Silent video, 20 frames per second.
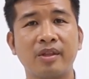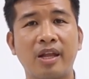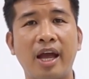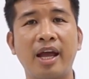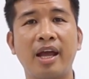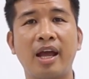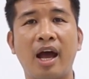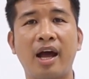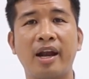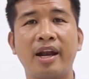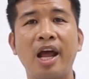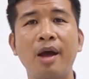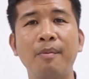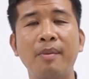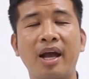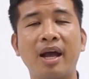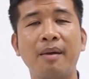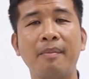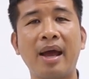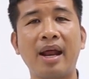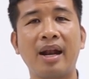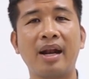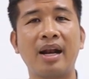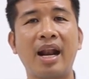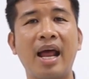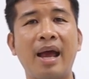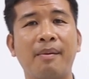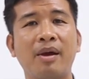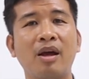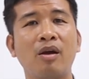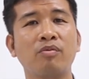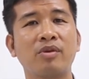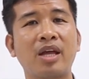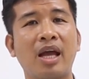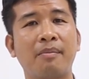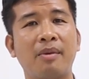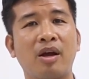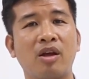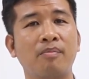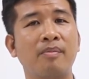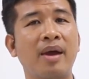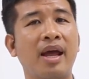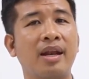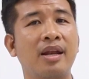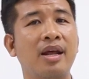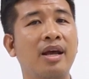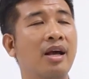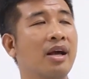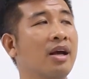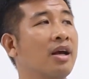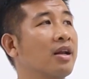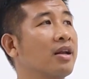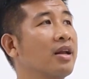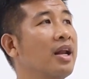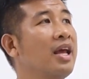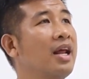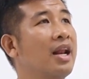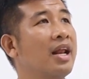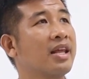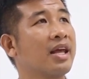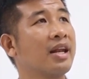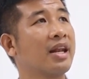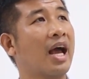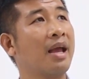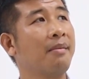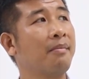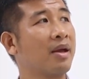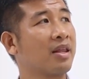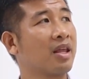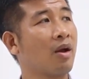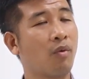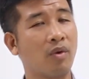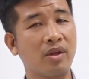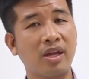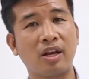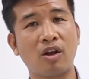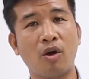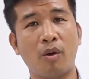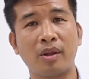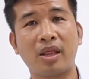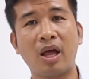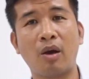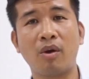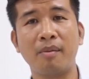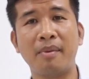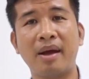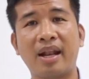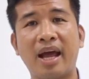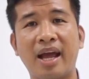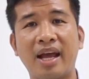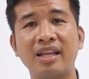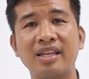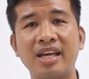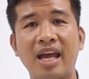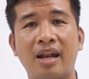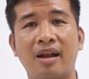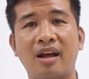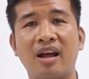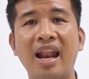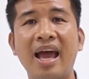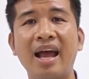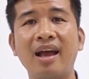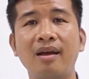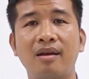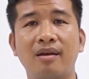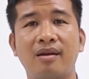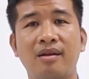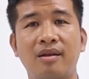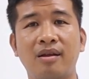thì à, nếu mà các bạn làm cái công trình mà các bạn đi lên trên đấy mà trong quá trình đổ bê tông các bạn thấy cái sàn nó lắc đó,